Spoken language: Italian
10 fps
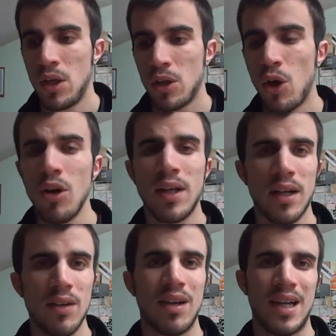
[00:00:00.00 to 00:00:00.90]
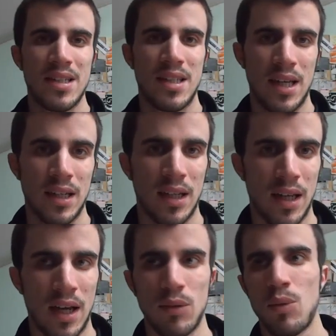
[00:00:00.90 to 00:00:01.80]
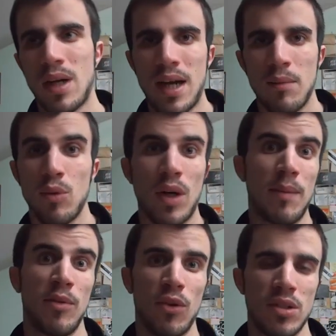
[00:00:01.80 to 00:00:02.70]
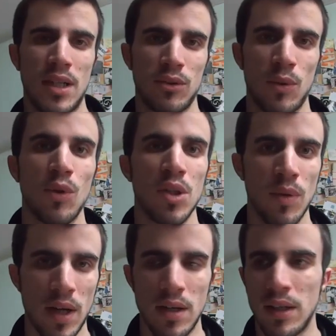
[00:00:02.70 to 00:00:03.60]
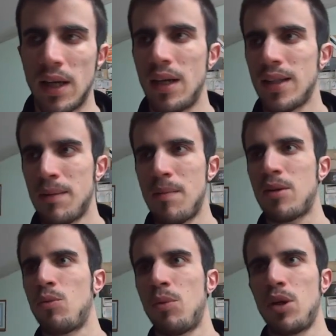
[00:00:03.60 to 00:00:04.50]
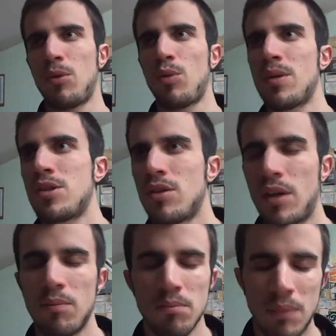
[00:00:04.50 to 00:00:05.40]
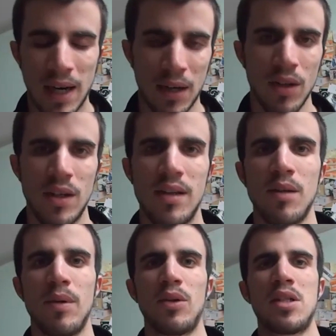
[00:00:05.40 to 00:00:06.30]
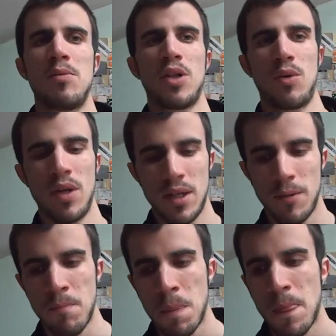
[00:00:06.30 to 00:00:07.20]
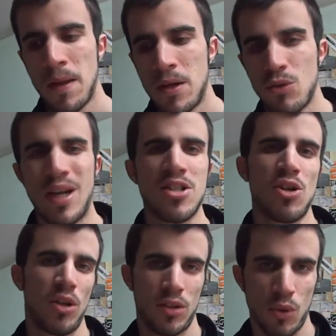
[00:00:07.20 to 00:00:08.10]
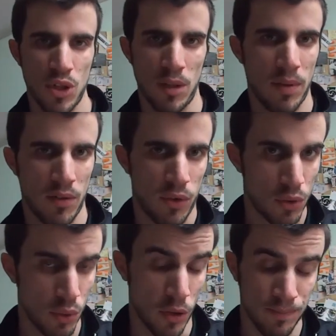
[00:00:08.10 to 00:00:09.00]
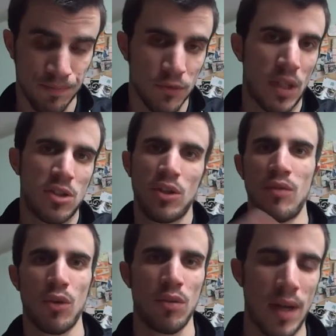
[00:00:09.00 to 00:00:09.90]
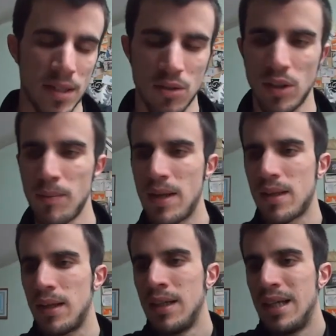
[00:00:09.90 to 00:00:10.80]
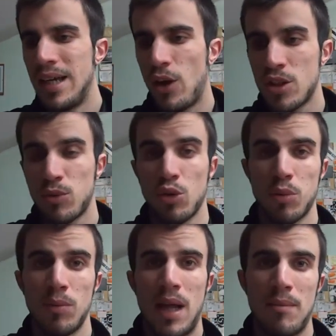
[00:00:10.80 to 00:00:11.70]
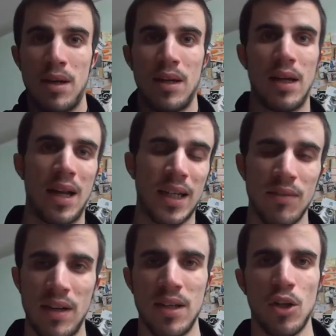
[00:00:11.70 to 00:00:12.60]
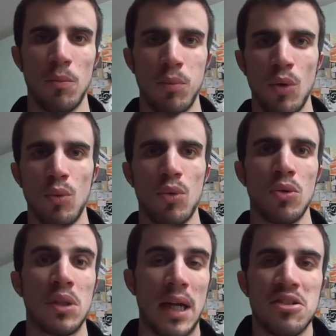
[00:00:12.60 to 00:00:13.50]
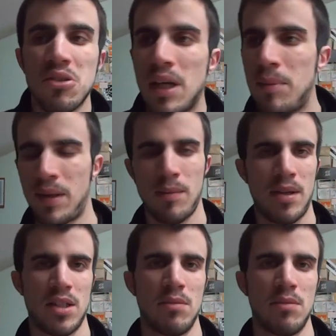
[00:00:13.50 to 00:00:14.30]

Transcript: Gol che arriva grazie anche ad un cambio, un cambio forzato, quello di Guain, che in realtà mi mette un po' di preoccupazione, magari non è niente, però diciamo che Guain non è solito uscire per infortunio, non è solito infortunarsi solitamente e oggi ho avuto un problema alla caviglia dopo un contrasto che apparentemente